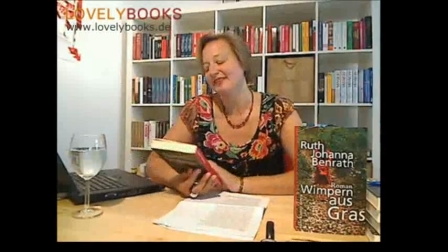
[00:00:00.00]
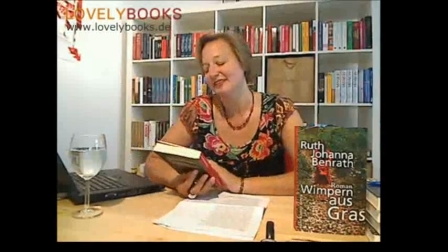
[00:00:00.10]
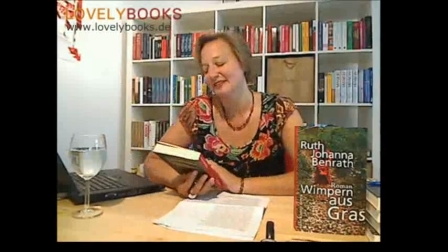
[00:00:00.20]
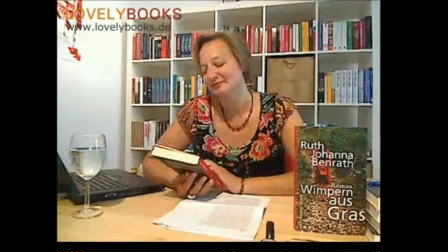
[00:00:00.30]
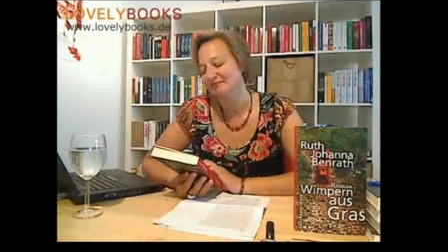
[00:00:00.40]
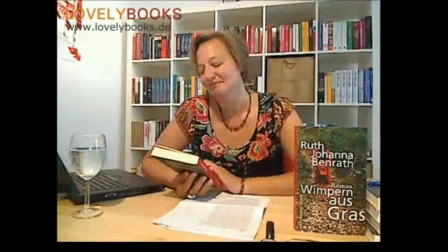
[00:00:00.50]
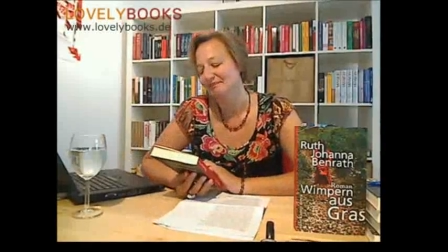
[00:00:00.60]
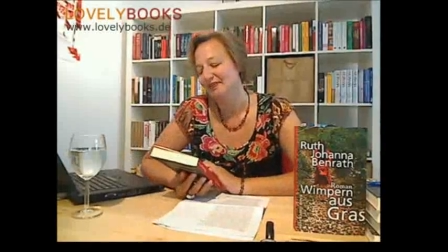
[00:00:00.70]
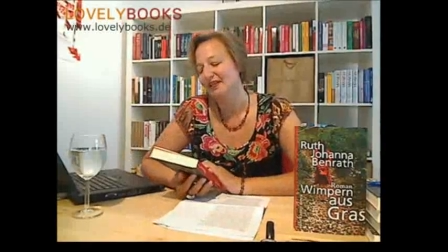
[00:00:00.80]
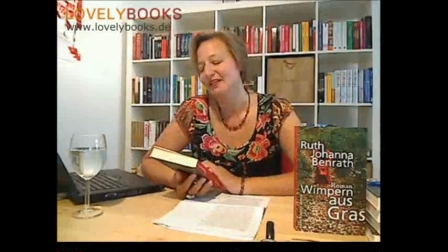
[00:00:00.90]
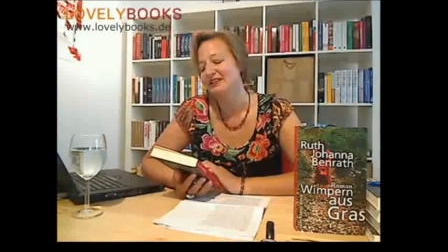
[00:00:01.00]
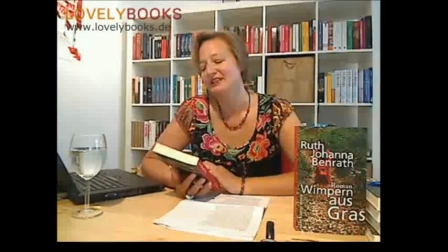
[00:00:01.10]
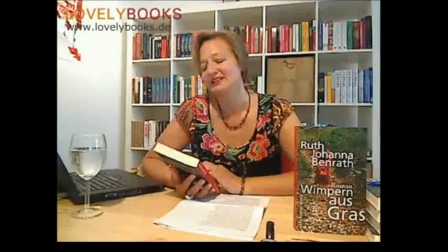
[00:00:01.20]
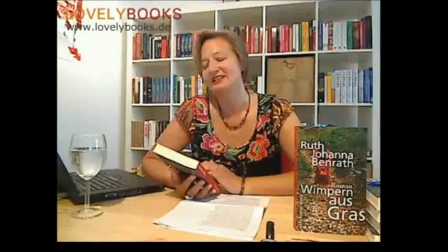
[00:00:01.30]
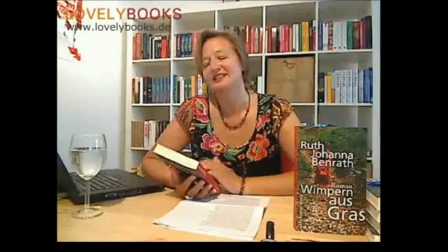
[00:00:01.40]
Ähm, ich
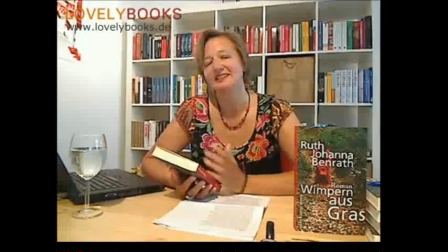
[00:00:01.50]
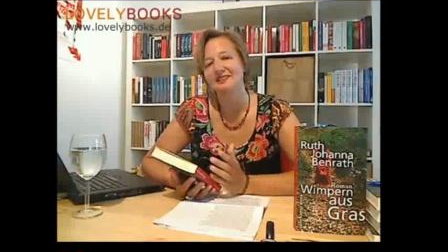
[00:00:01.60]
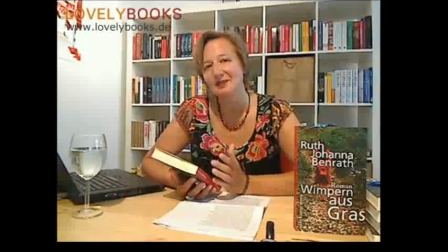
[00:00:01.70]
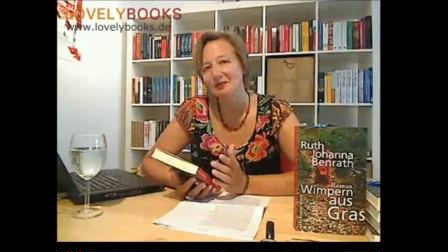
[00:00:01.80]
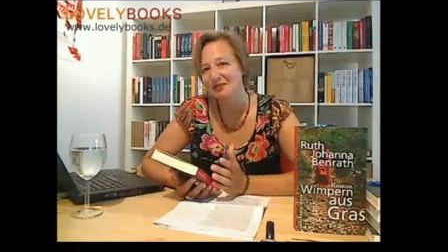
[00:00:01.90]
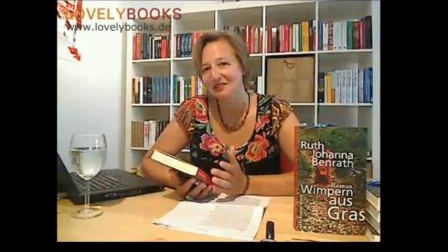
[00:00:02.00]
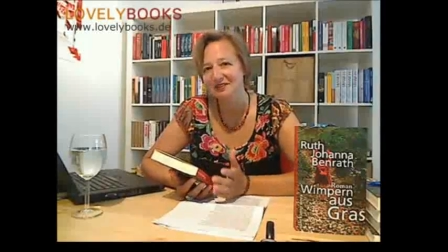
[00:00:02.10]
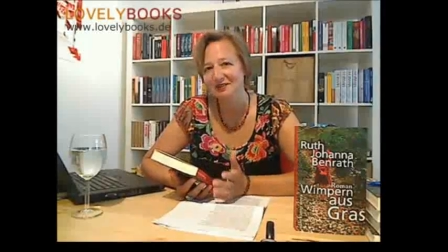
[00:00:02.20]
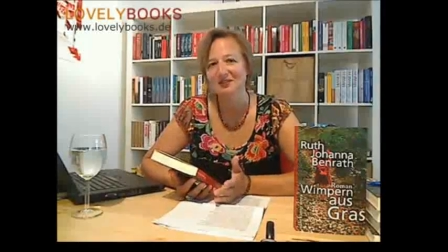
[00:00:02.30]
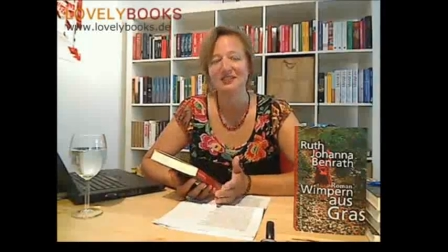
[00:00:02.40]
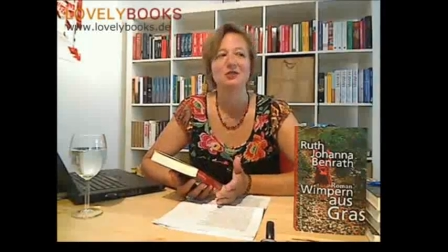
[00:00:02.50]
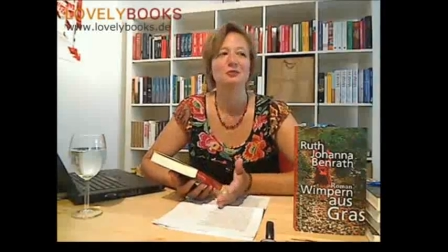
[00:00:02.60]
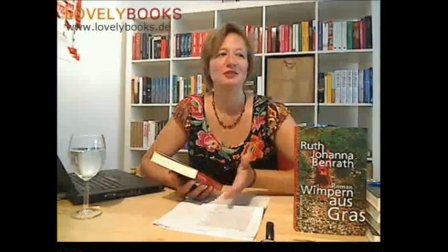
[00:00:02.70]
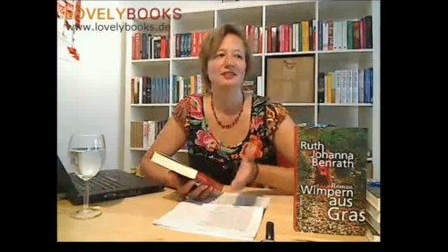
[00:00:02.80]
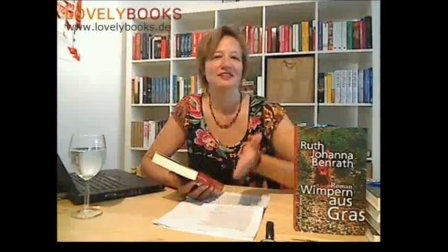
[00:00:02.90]
lese erst das erste Kapitel und dann
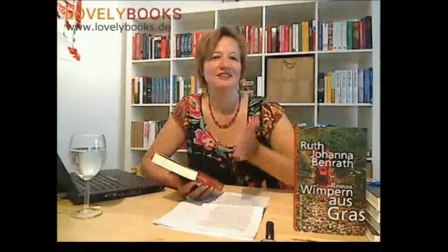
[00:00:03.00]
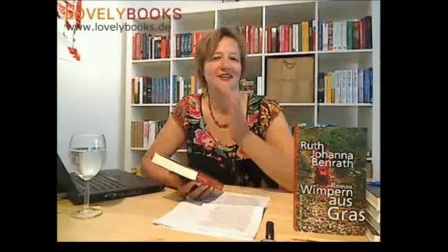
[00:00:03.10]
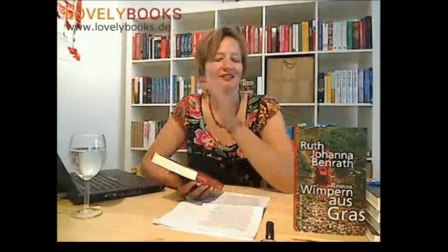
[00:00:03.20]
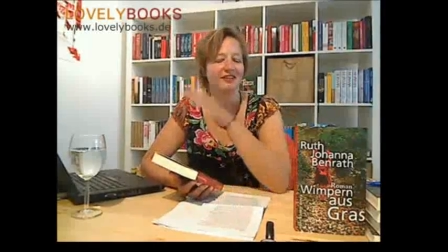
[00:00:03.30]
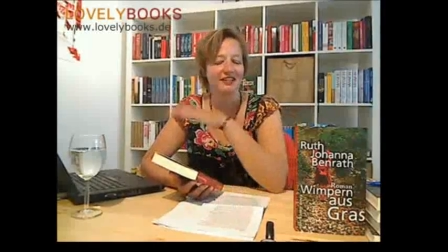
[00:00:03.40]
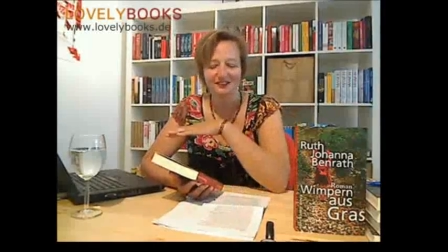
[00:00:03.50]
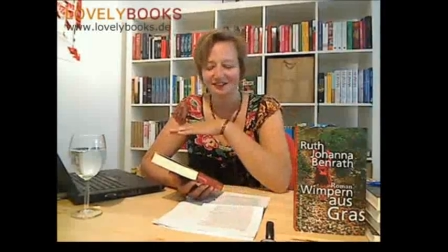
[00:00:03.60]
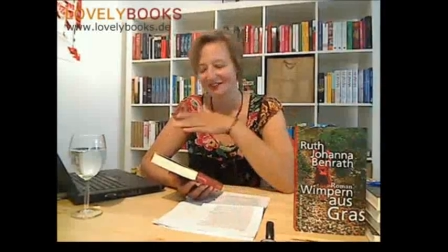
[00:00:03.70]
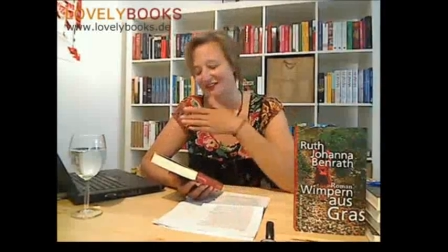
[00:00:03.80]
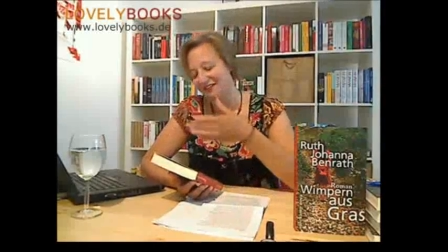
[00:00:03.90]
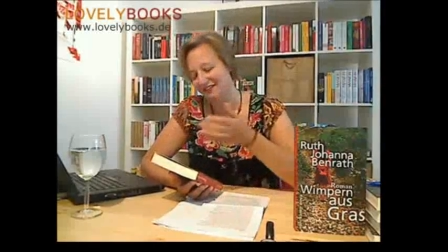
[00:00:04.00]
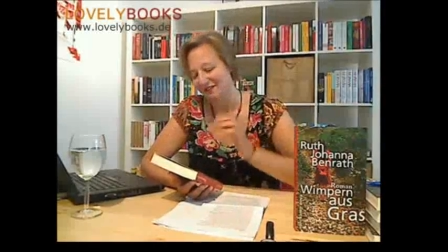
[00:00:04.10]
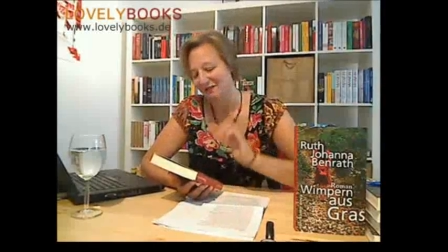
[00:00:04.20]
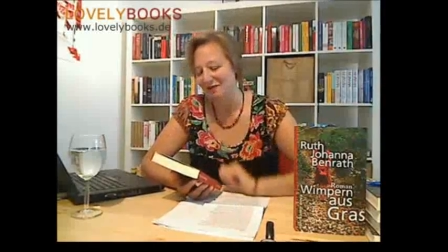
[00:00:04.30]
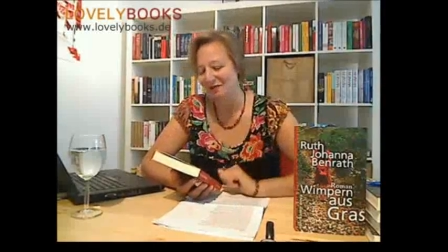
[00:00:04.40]
springe ich sehr weit, sage ich
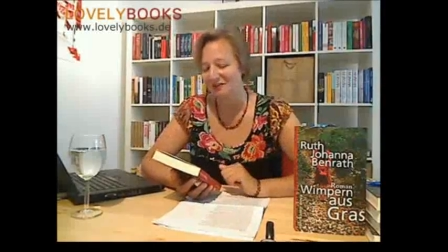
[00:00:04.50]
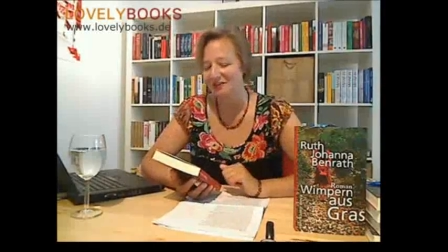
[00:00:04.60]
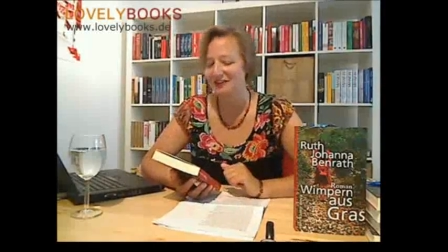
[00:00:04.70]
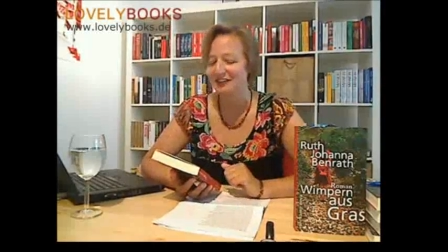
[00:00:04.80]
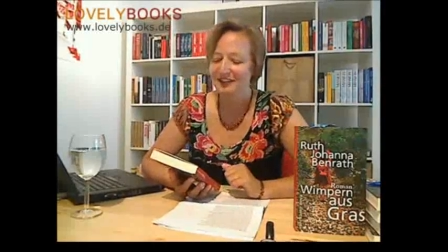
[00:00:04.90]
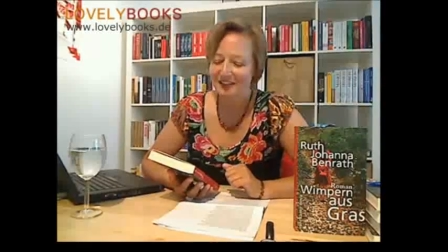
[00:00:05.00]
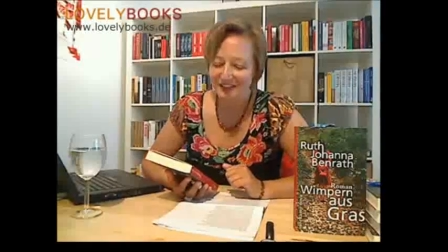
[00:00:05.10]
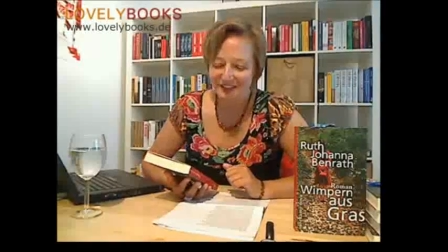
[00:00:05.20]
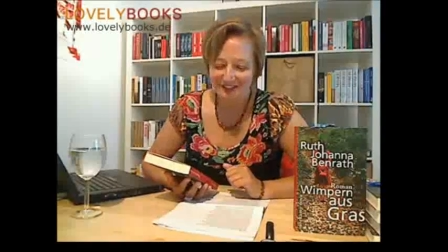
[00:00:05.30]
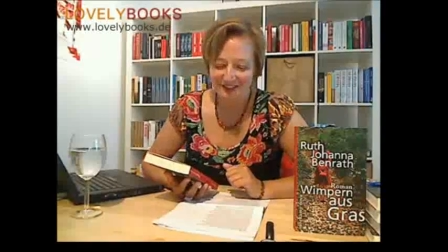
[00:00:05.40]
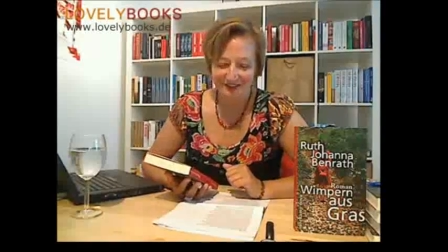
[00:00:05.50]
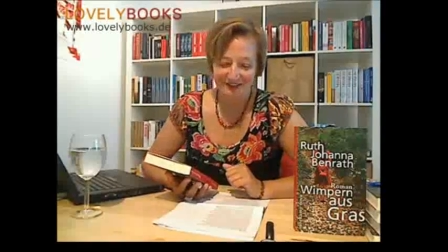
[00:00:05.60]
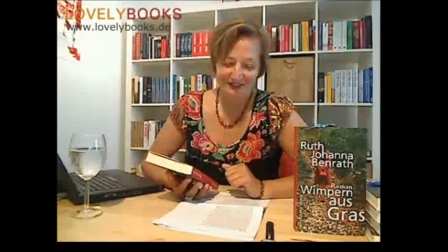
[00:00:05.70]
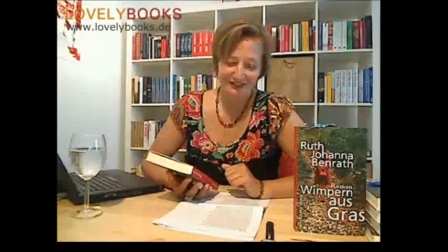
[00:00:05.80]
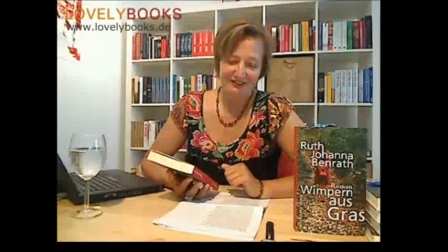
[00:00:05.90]
dann aber noch
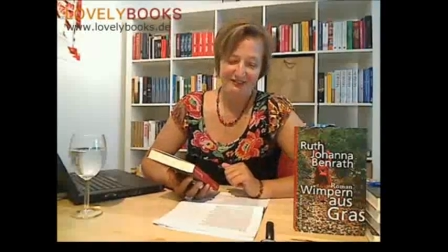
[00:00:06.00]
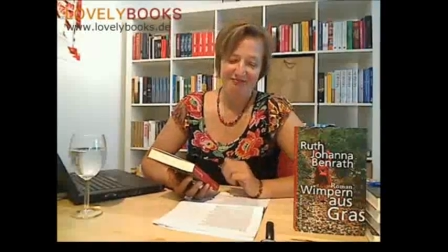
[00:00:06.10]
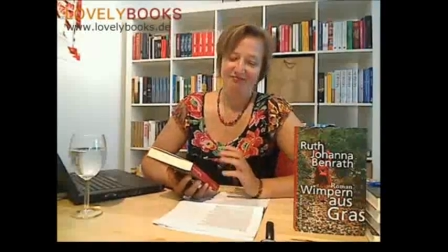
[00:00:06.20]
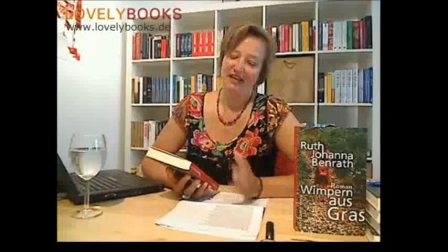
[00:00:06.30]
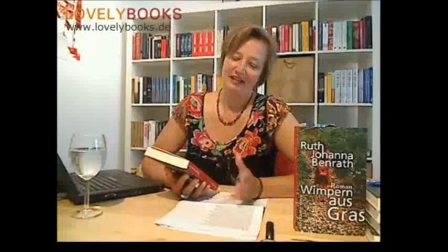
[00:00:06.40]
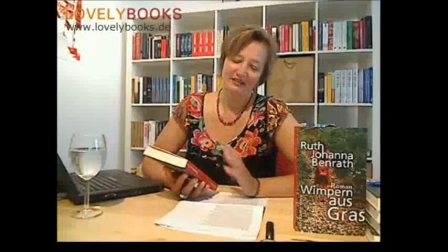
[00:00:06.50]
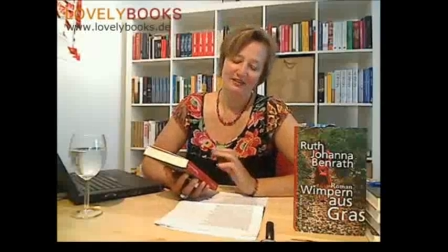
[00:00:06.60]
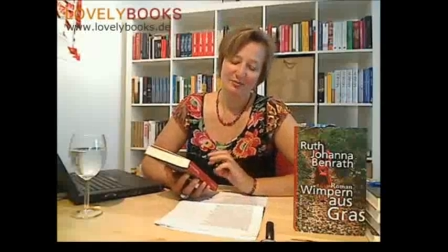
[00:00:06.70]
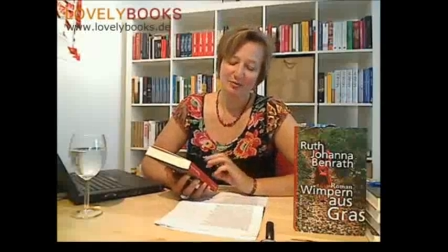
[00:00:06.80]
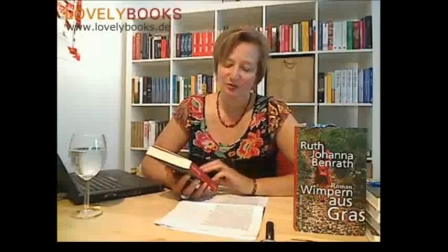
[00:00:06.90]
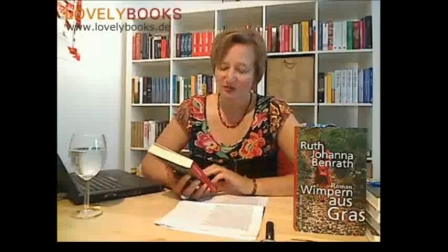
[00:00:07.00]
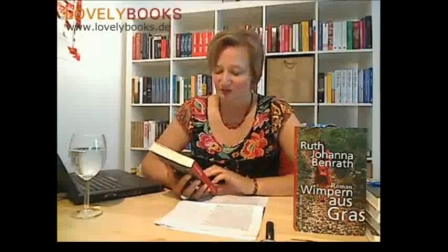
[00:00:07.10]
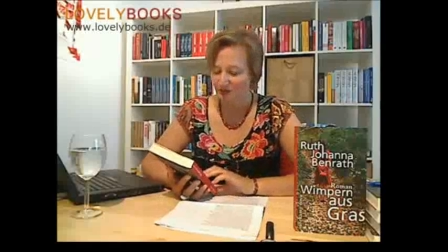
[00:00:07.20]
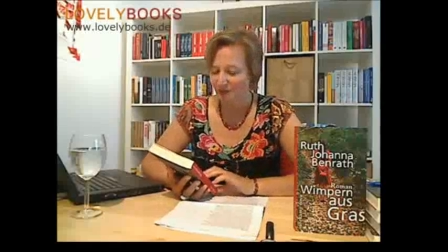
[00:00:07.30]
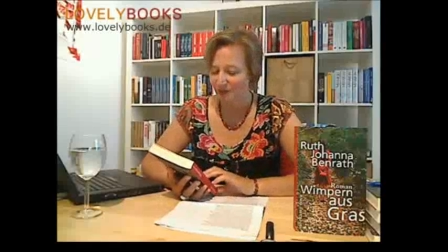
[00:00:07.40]
äh, gegen Ende des Buches.